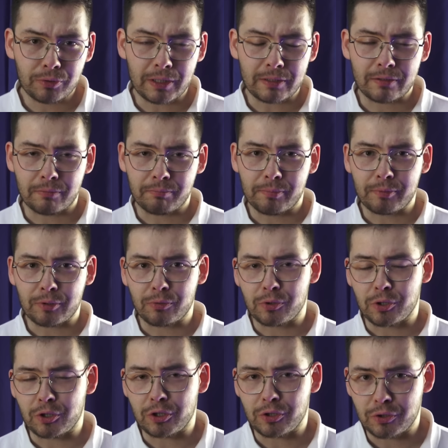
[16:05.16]
u nas, to po prostu
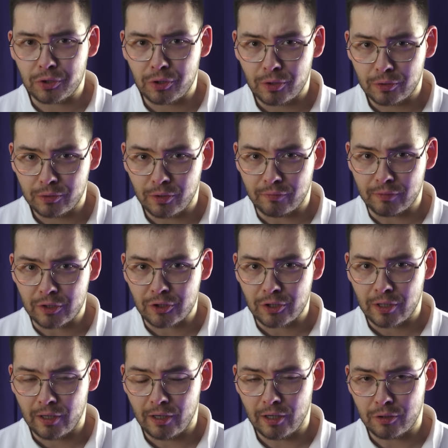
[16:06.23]
się czegoś dowiesz.
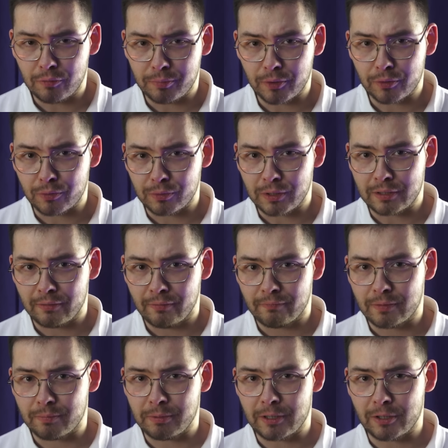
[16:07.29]
A kupując u nas
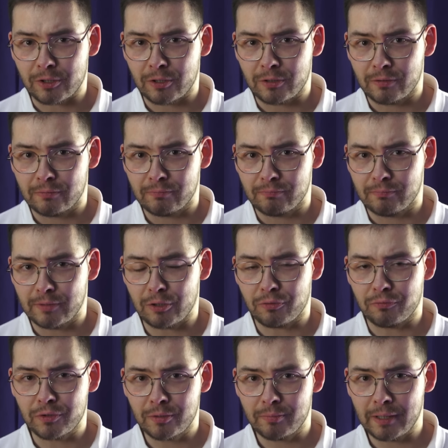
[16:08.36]
wspierasz
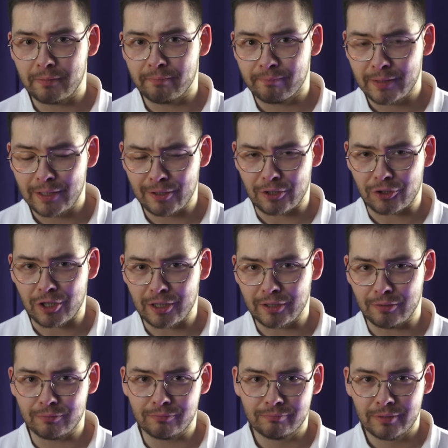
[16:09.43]
naszą firmę i nasz
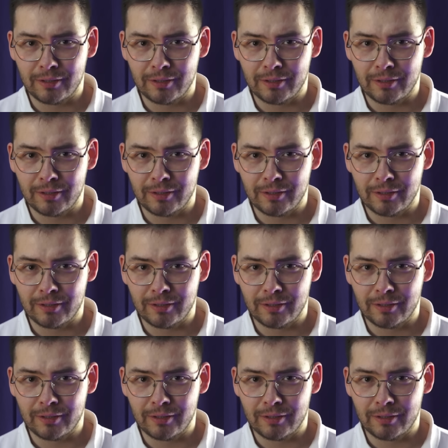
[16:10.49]
kanał.